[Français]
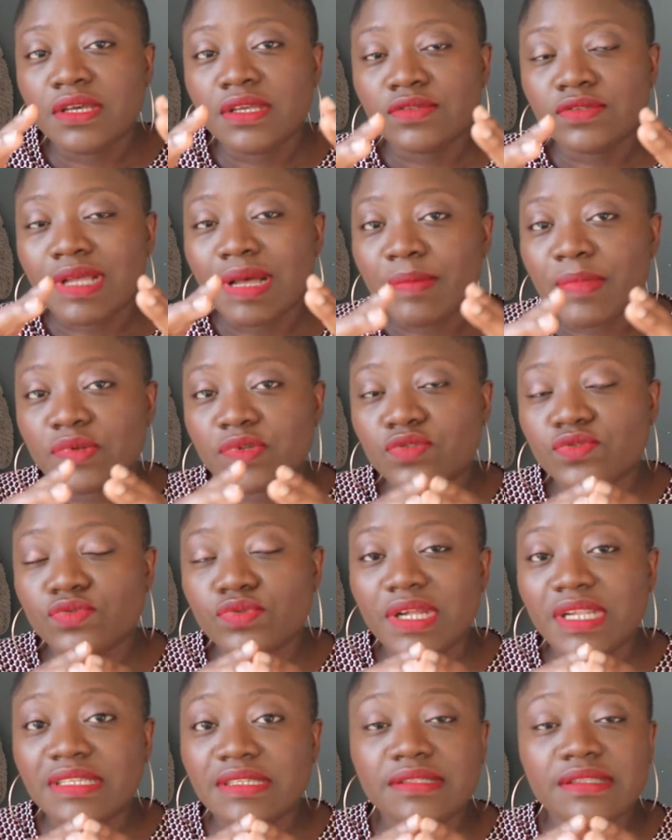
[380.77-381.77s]
sa
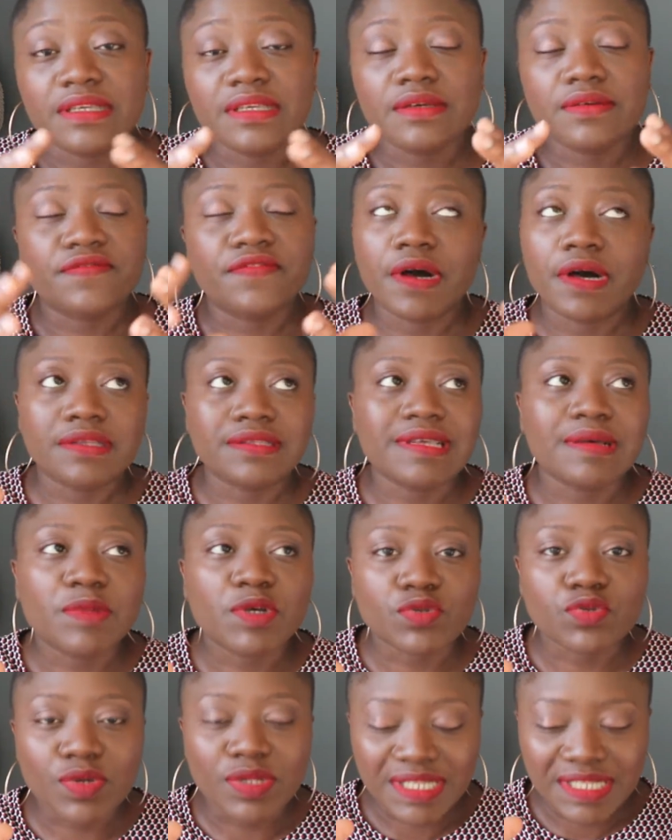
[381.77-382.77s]
mensualité, enfin sa
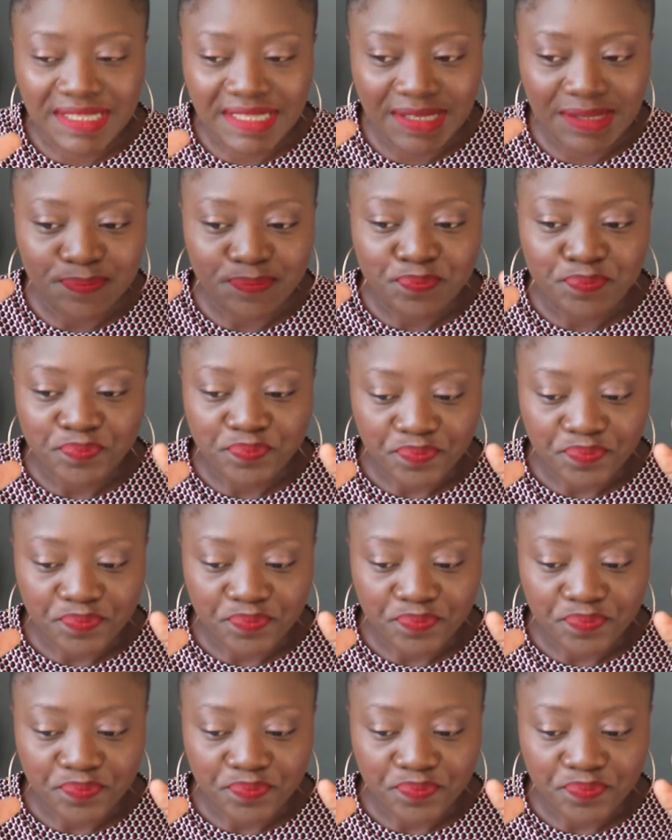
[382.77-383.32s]
mensualité,